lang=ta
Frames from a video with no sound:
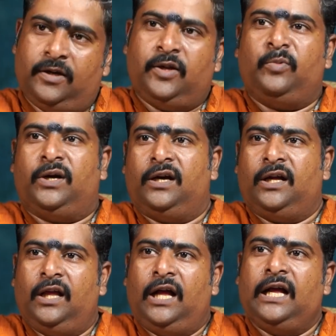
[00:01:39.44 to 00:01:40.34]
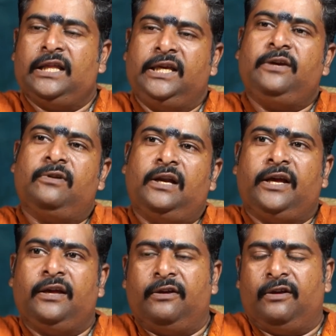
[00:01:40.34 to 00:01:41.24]
கண்டிப்பாக அது ஈவ்
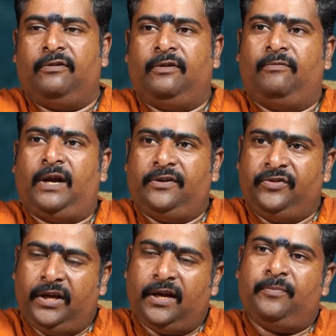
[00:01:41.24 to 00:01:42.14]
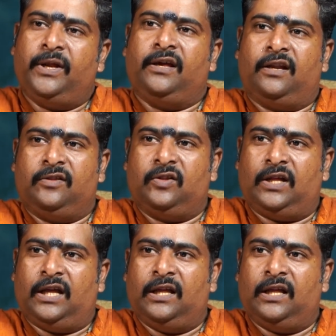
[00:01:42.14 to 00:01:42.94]
லை வேனிஷிங் அப்படிங்கிறது தான்